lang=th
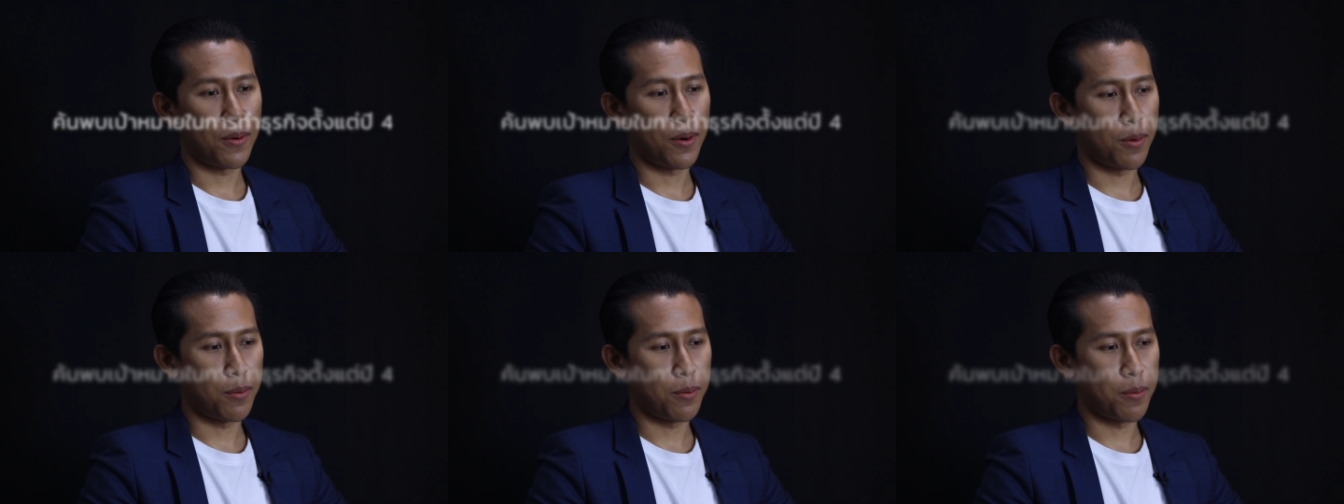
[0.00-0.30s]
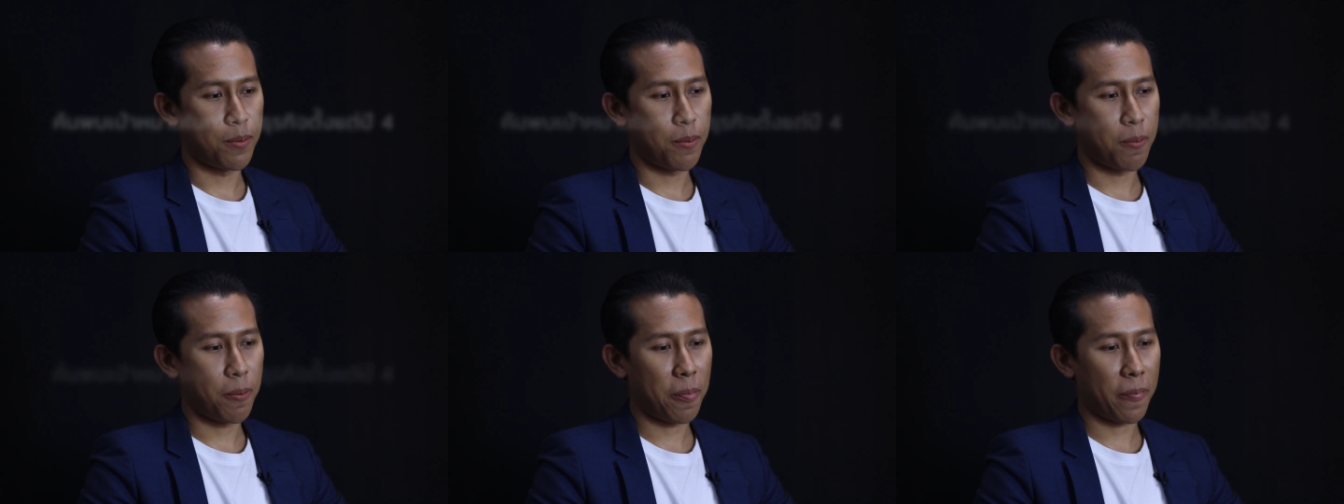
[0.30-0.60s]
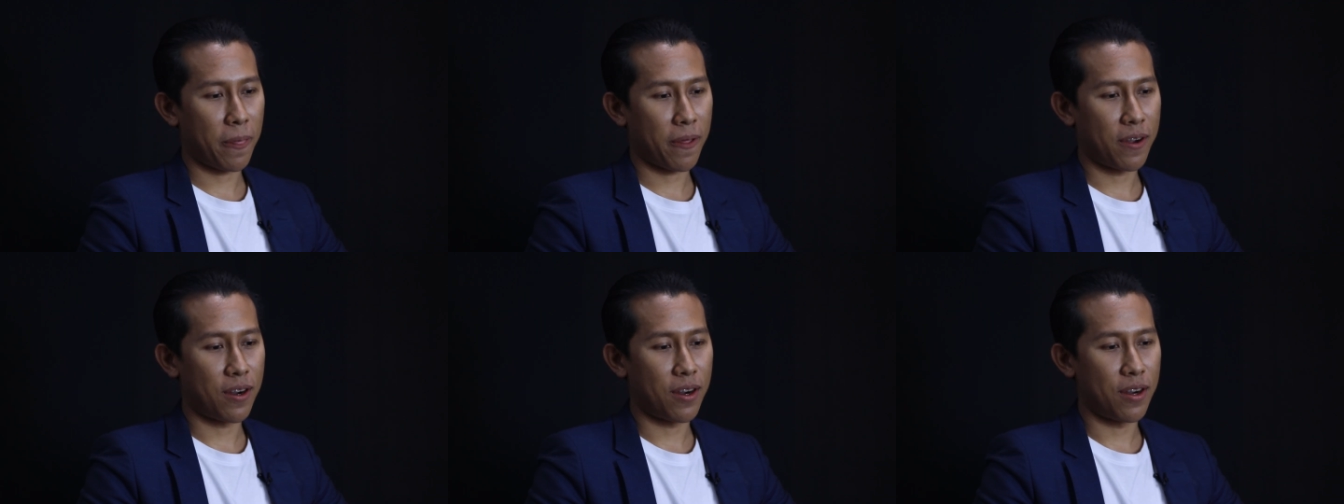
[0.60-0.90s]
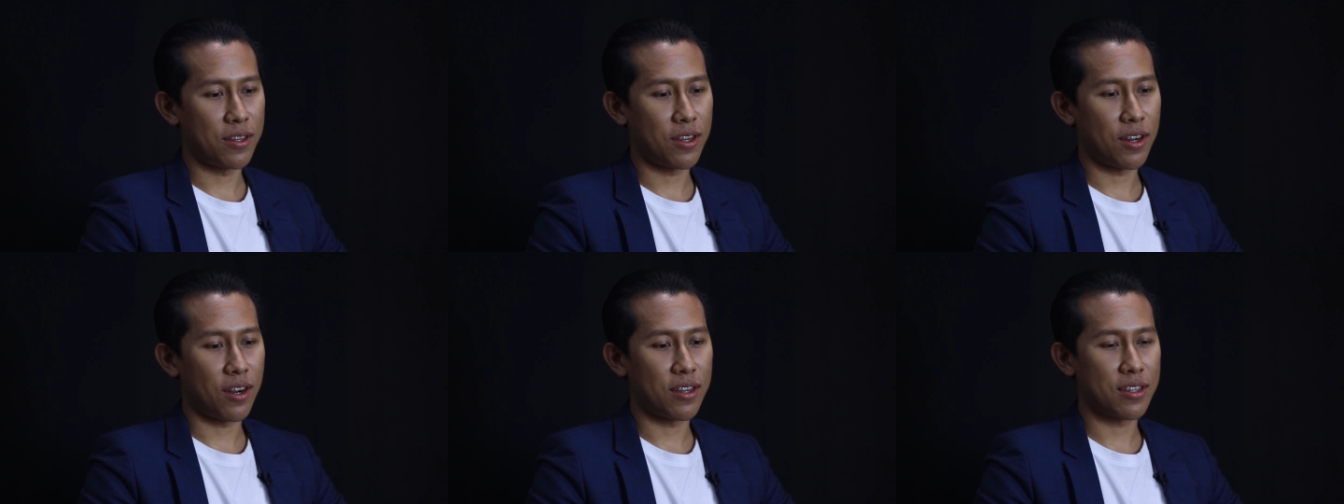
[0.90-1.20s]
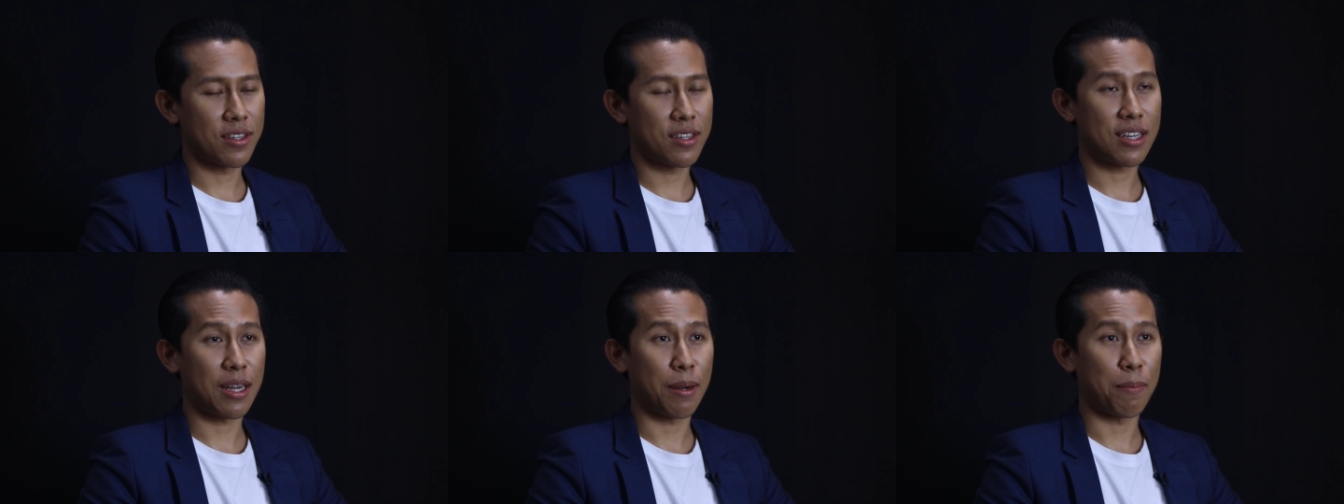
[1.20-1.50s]
ผมขอย้อน
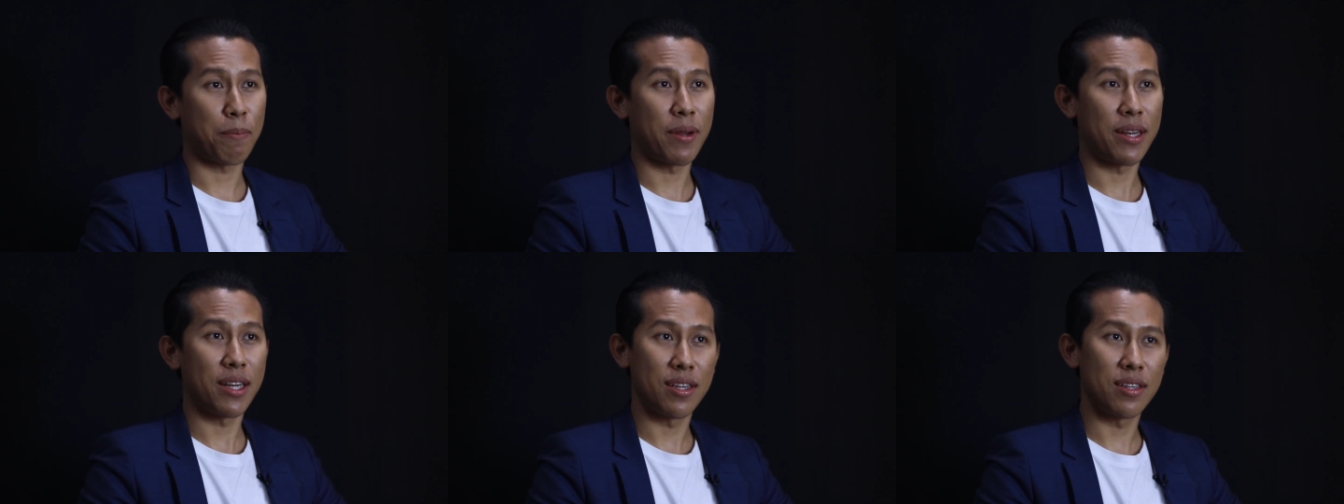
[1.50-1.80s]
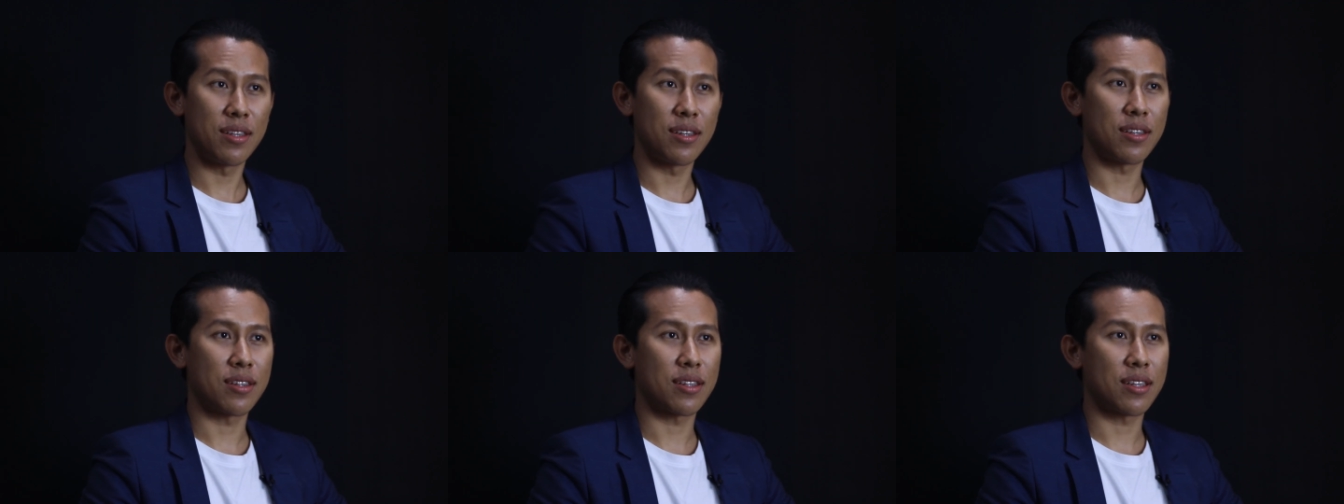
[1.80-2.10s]
กลับไปนิดนึง